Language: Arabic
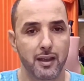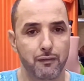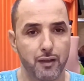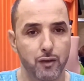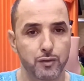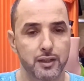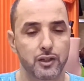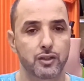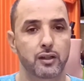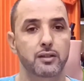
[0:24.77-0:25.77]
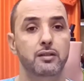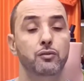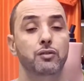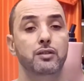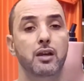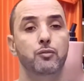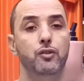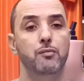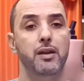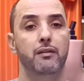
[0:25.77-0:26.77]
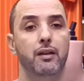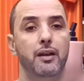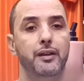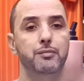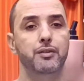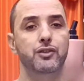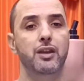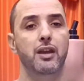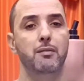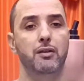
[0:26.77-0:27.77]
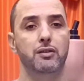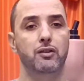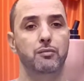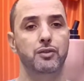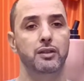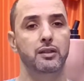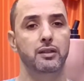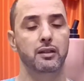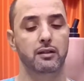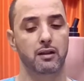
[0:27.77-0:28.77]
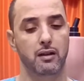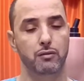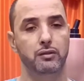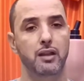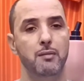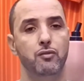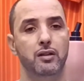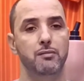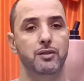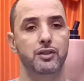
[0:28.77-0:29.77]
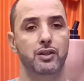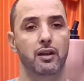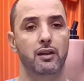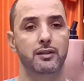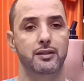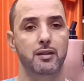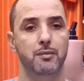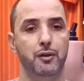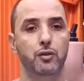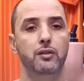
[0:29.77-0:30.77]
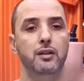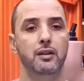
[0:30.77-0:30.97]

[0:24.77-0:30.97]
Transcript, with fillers: يفعلوا زر الجرس ويتابونوا معنا في القناه باش دائما يوصلكم الجديد ديالنا ودعمونا باش ان شاء الله نستمروا